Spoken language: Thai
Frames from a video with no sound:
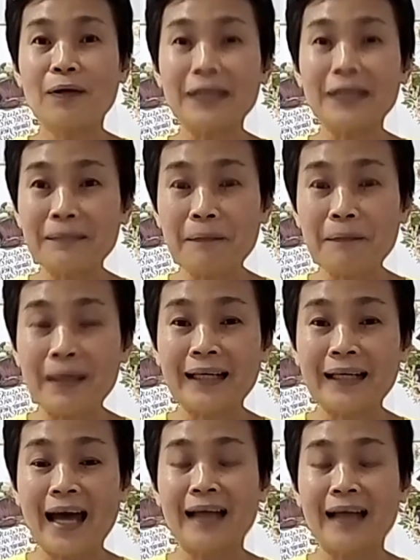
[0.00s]
เขากินไม่
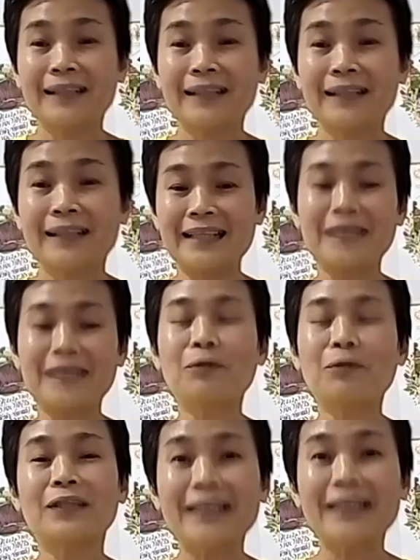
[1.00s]
เป็นค่ะ อย่างเช่น
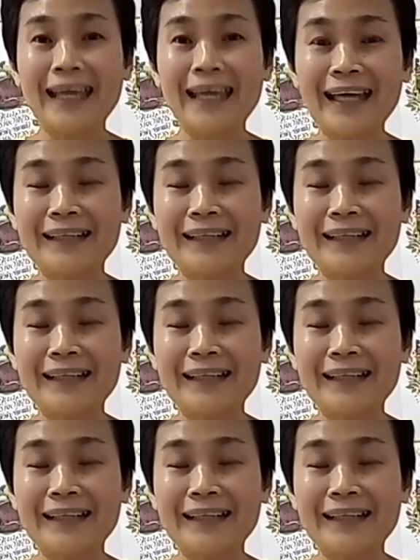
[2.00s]
วอเตอร์เค